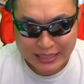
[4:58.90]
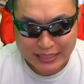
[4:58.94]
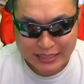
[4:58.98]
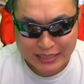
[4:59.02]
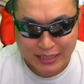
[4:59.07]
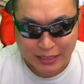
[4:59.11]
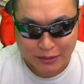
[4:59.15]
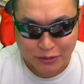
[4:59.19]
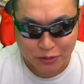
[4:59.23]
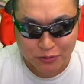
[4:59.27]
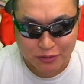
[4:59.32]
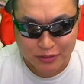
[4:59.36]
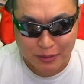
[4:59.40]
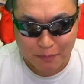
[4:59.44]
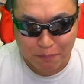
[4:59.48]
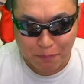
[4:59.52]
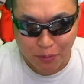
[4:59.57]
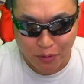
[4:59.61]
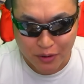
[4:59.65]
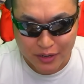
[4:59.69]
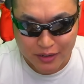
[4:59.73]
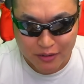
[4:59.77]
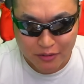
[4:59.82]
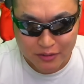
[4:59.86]
さあちょっとね、
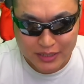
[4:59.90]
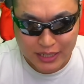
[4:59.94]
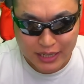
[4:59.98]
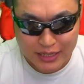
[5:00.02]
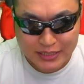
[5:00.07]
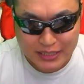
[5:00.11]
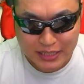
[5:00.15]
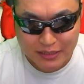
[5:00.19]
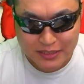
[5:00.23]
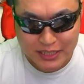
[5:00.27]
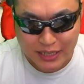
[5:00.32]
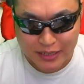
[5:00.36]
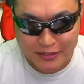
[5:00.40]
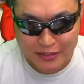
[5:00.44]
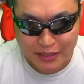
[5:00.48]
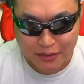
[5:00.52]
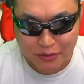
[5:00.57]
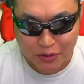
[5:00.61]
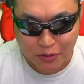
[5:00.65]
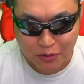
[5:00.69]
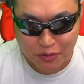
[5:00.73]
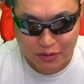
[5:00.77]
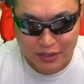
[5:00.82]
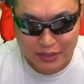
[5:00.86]
ボレロ対策されて
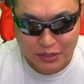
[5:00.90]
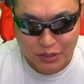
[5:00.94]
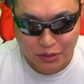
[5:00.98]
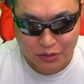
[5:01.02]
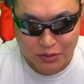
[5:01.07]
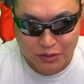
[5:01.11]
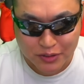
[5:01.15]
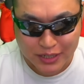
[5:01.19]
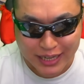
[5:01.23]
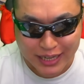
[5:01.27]
るところがちょっとい